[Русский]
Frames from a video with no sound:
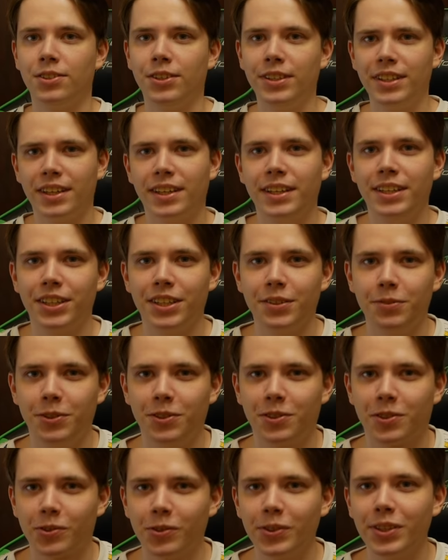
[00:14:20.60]
Но это, конечно,
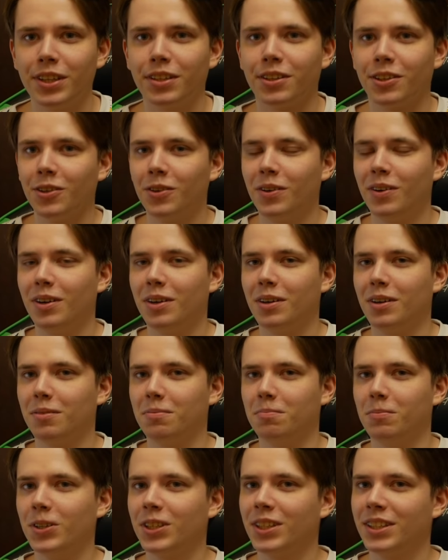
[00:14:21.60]
все круто, но
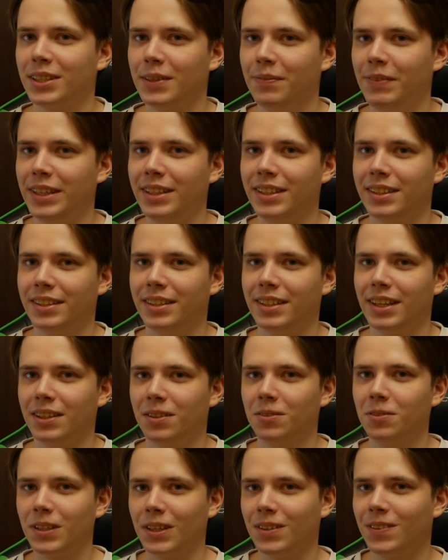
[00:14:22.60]
можно заметить
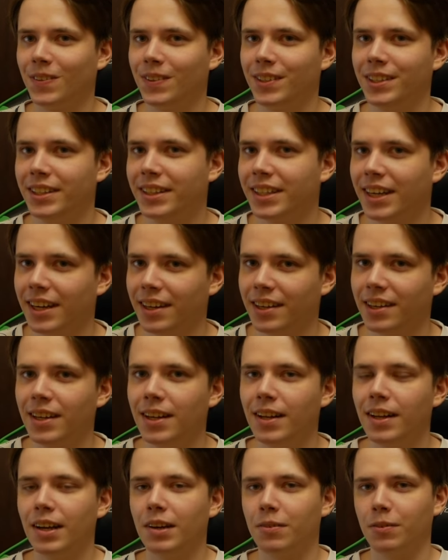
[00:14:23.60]
одну такую деталь.
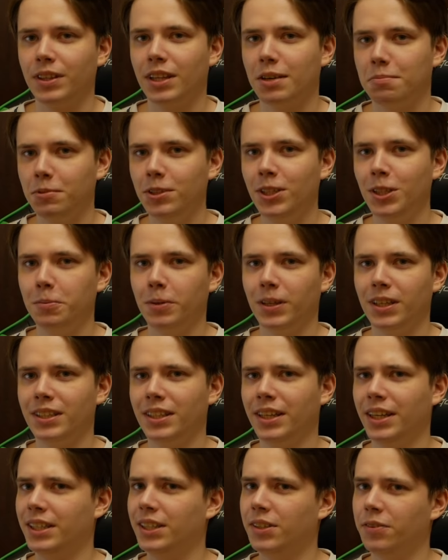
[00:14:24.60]
Вот, допустим, у
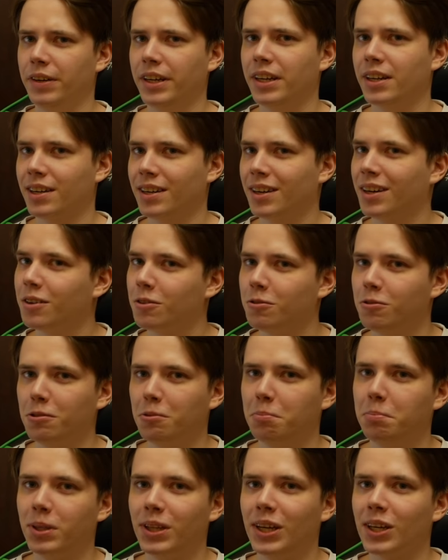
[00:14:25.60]
нас есть сфера,
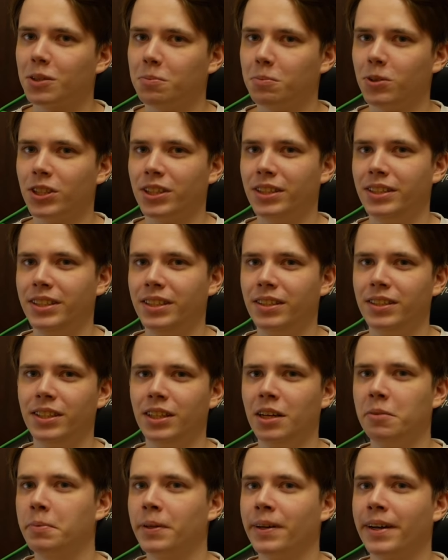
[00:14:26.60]
куб, даже можно сделать
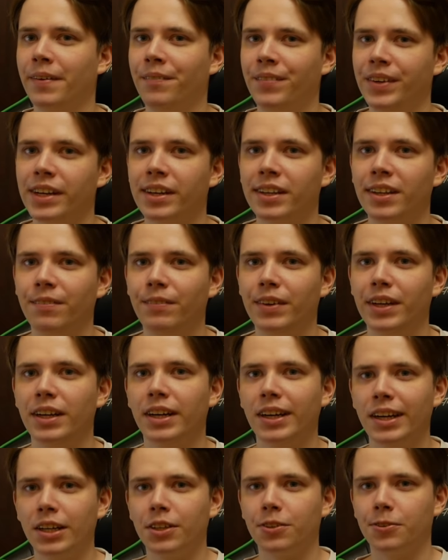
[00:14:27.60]
их многомерными,
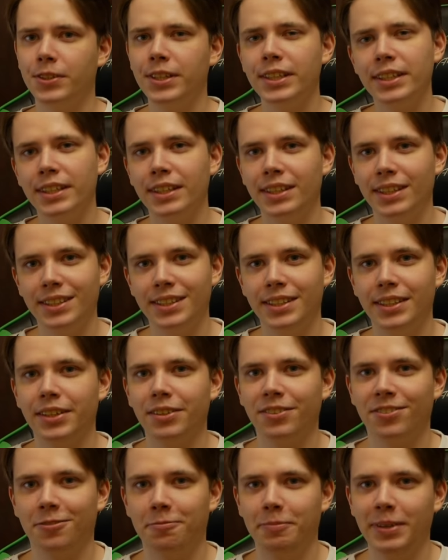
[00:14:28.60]
но если я
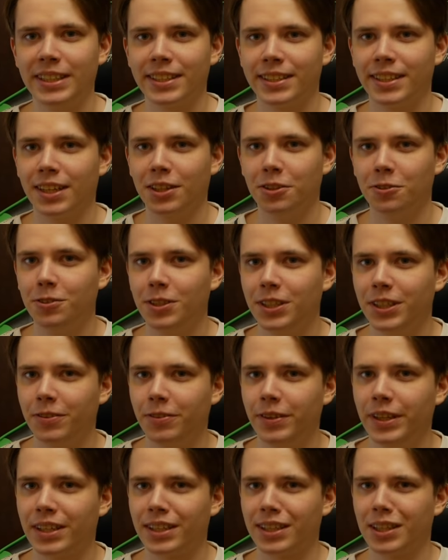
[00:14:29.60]
сделаю вместо одной
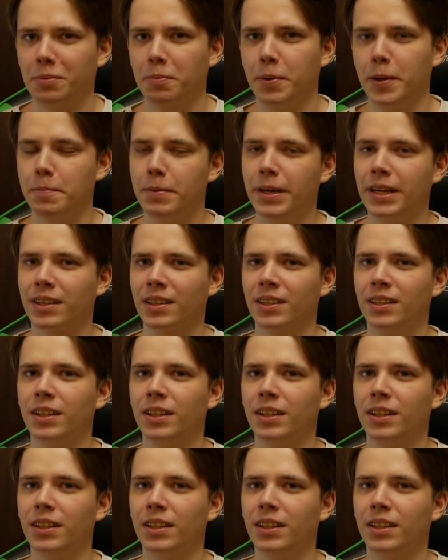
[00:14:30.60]
сферы, например,